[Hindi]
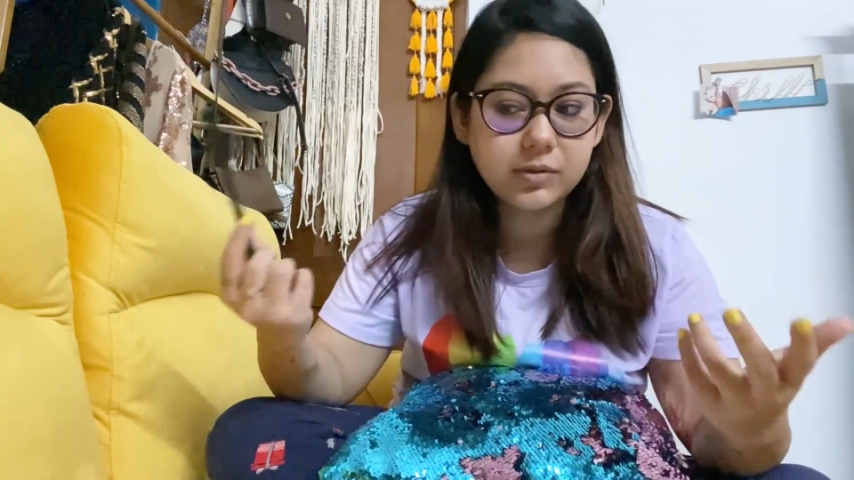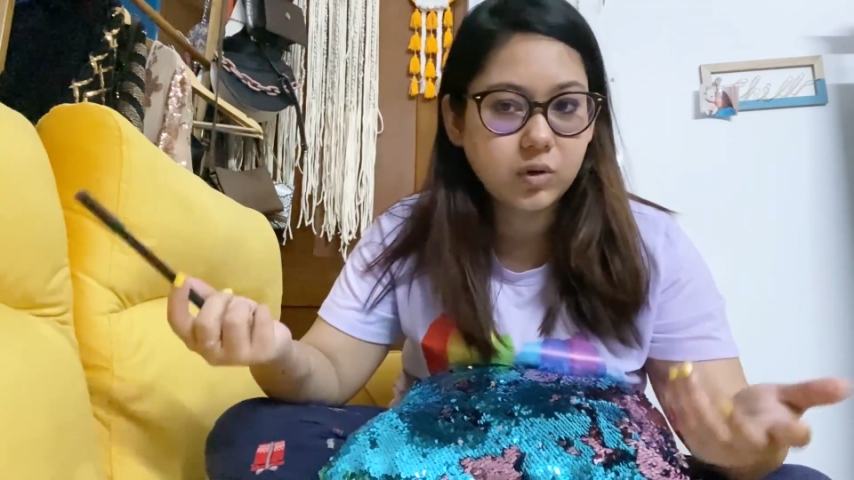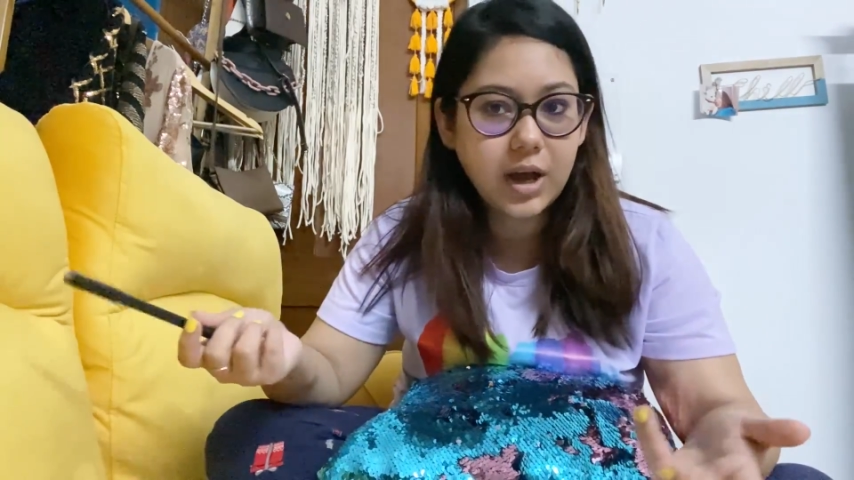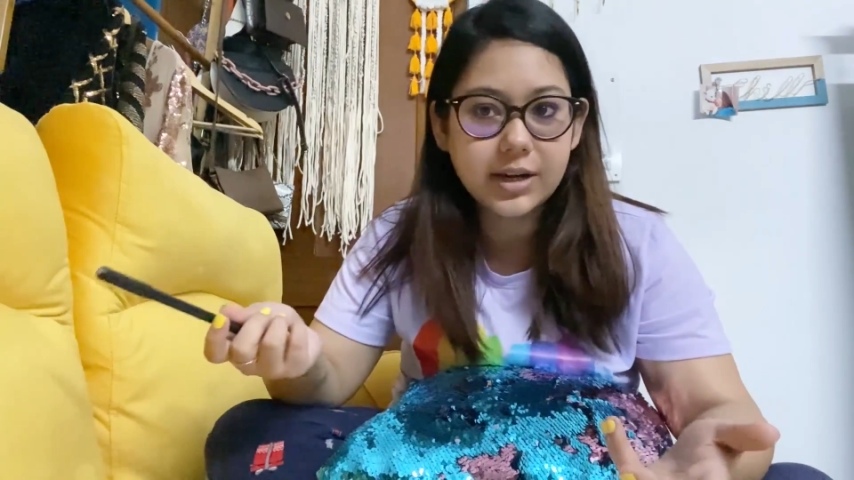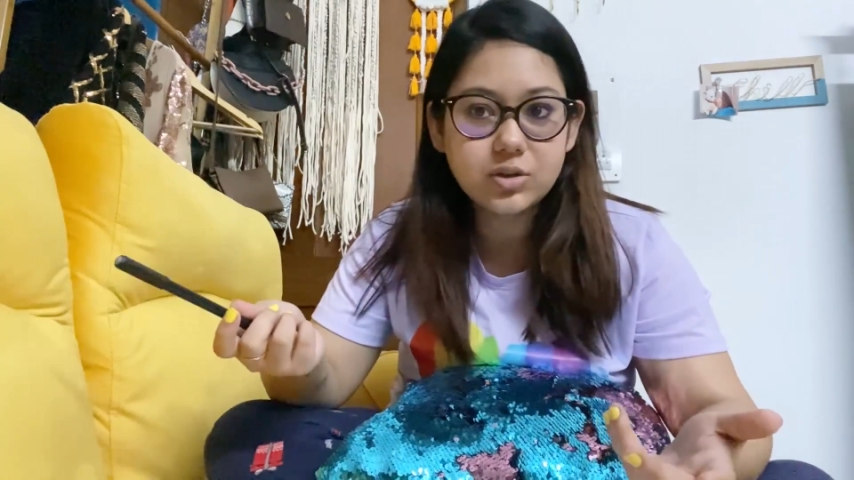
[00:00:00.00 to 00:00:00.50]
बाद
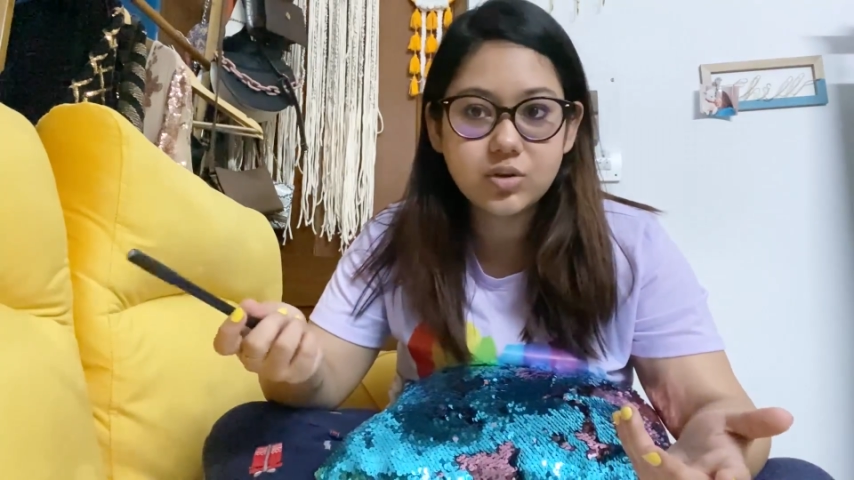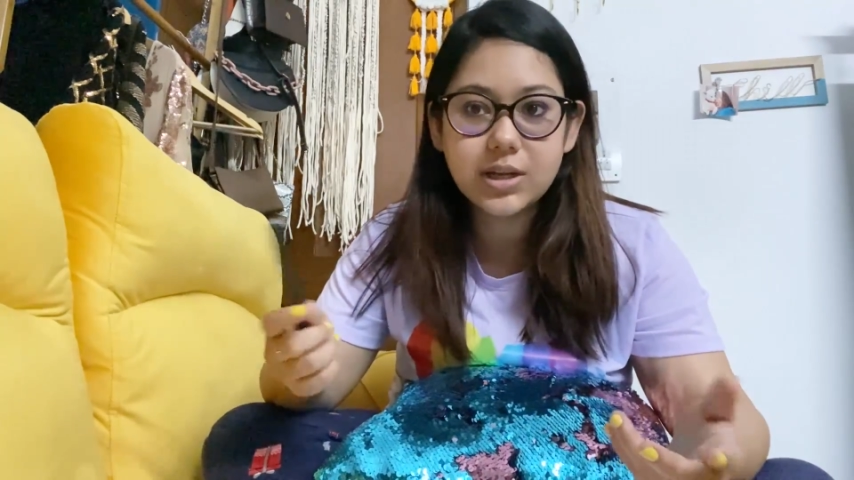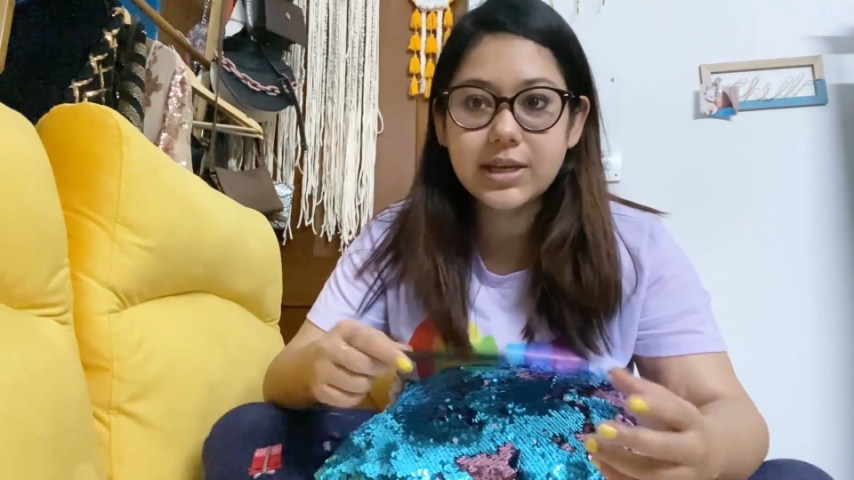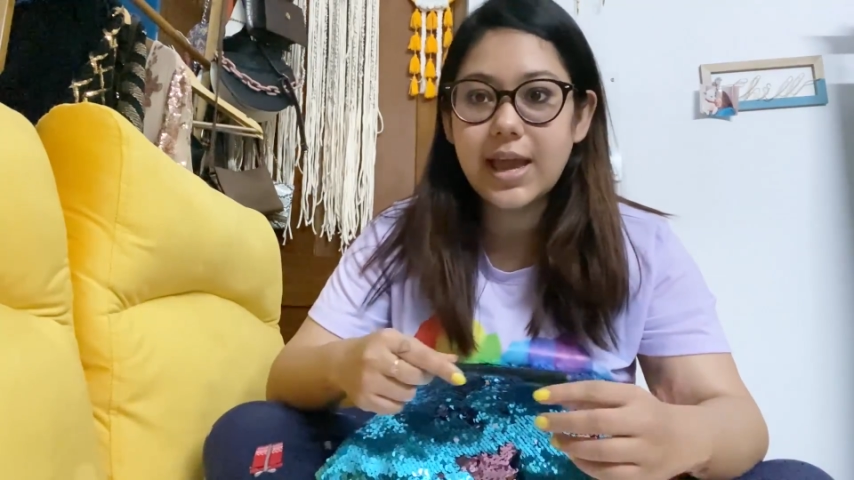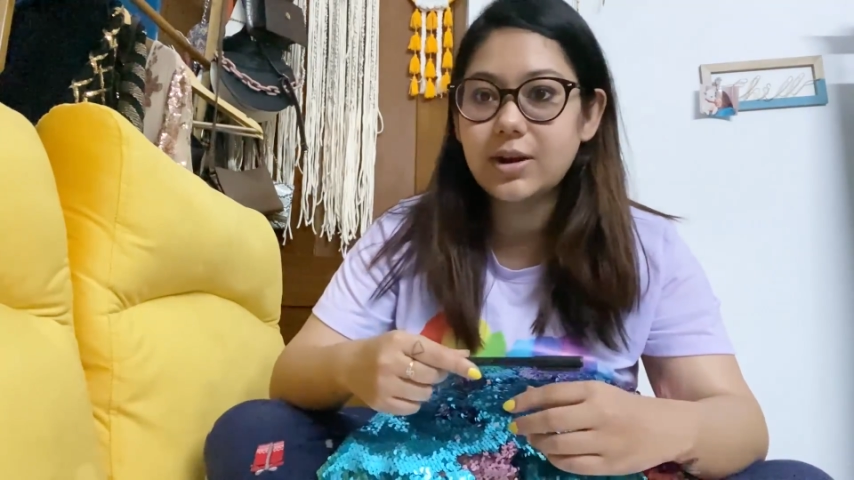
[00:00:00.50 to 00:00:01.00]
वो गाने
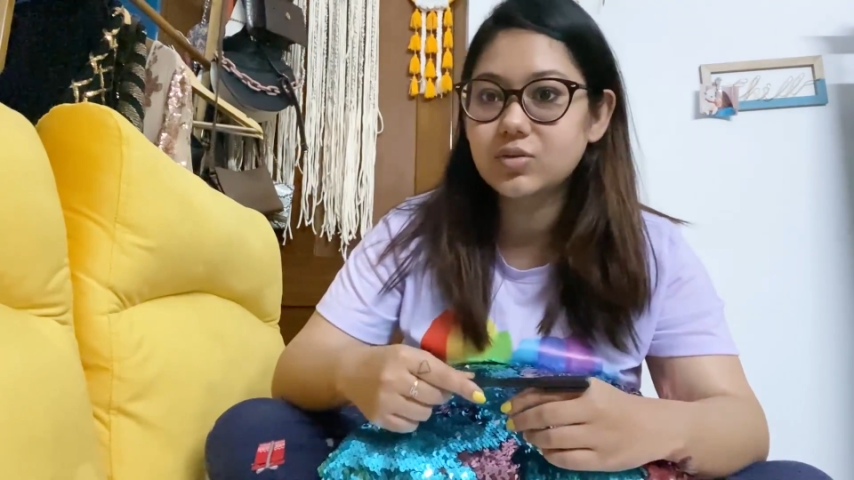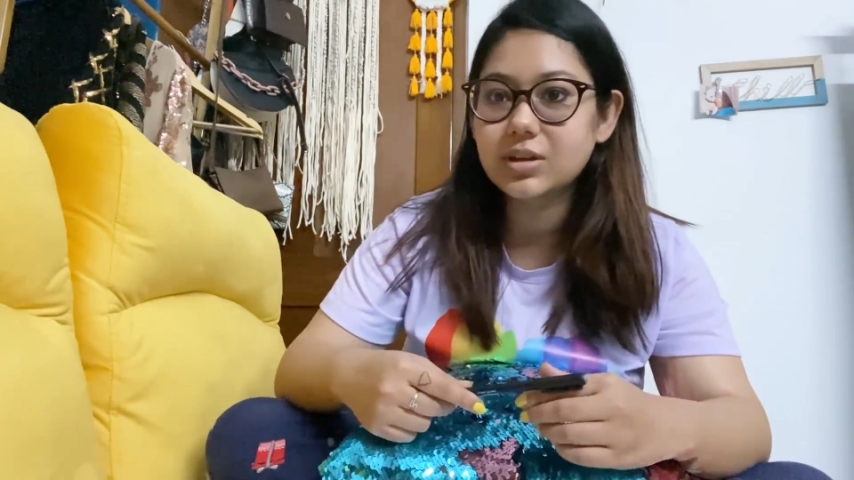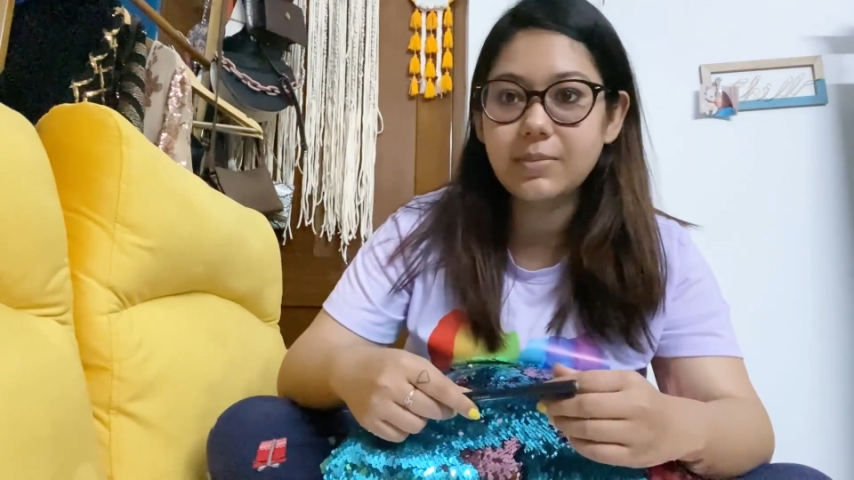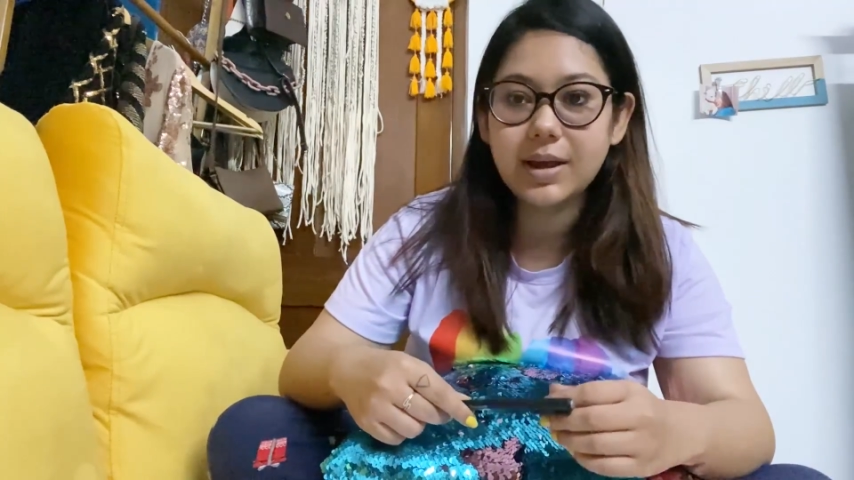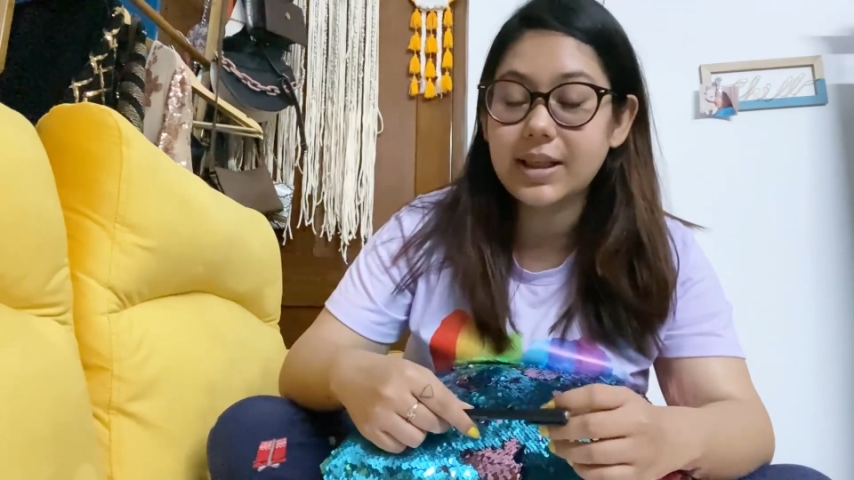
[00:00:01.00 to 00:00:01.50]
सुनने गया एंड
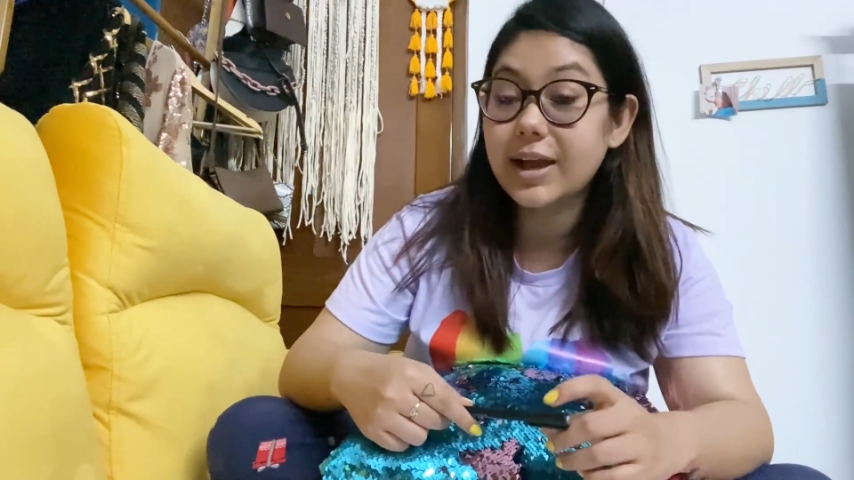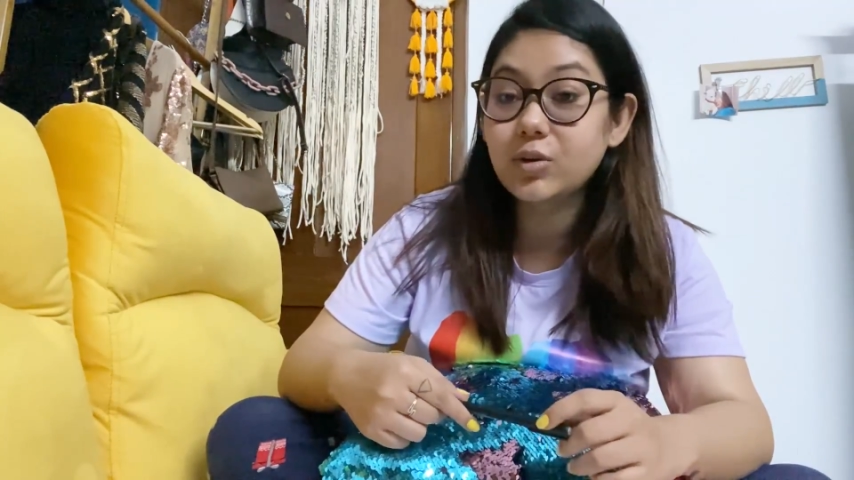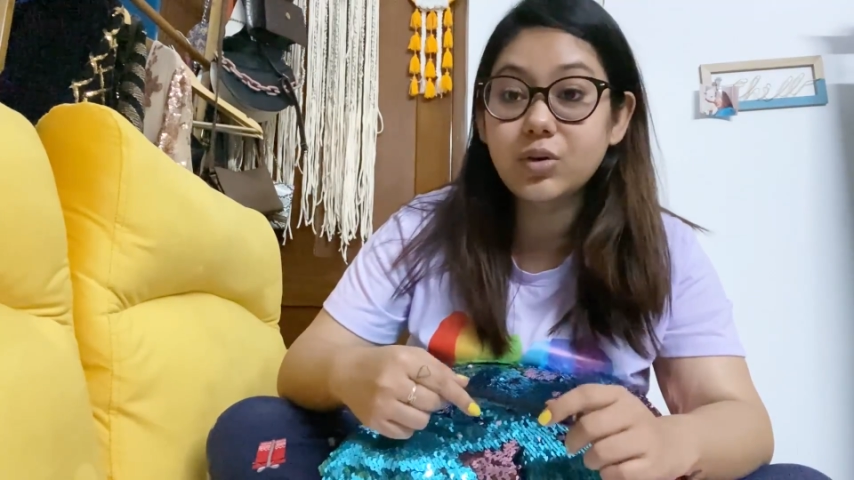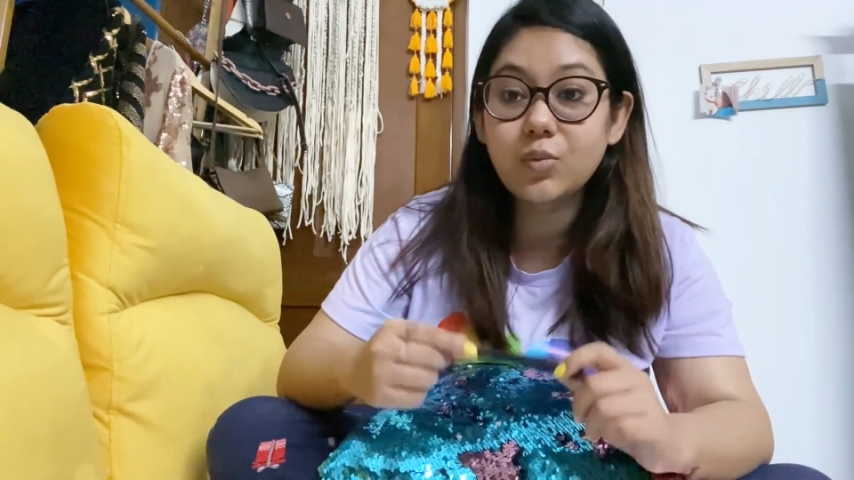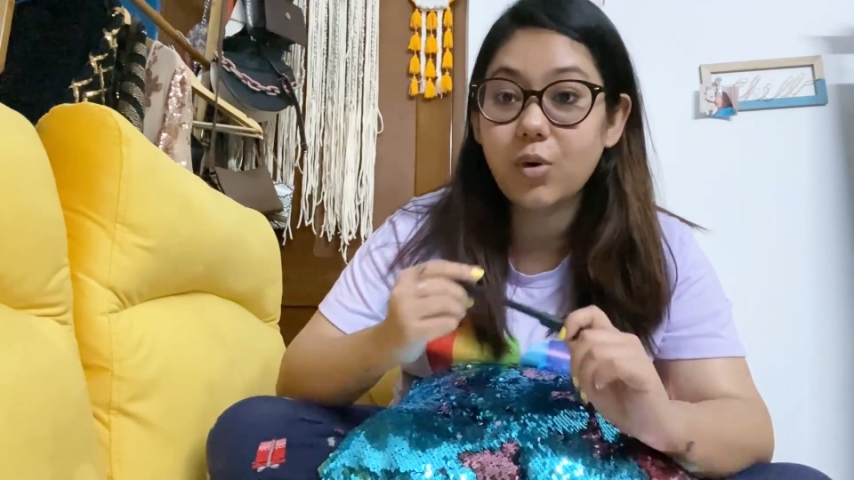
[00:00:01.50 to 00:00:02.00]
उसके बाद आई
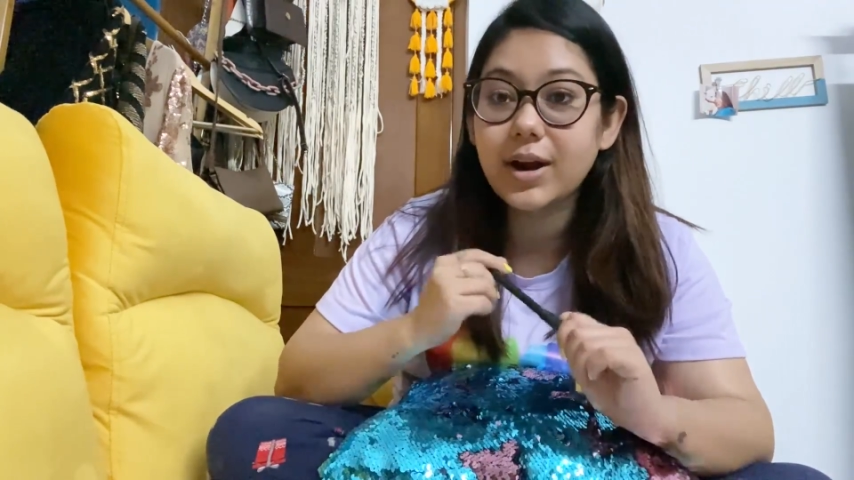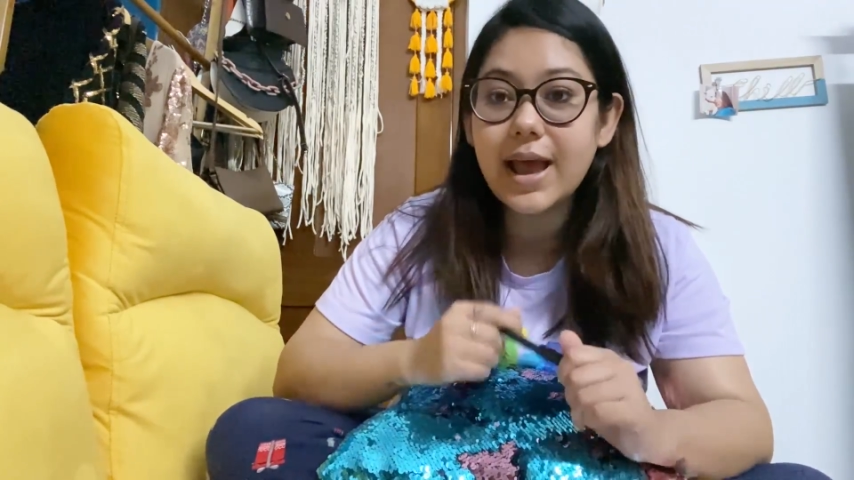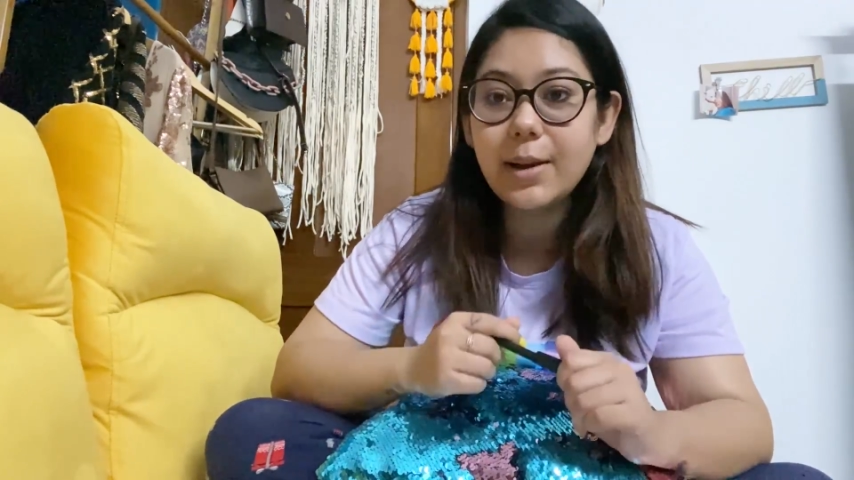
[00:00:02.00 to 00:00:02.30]
डोंट नो वॉट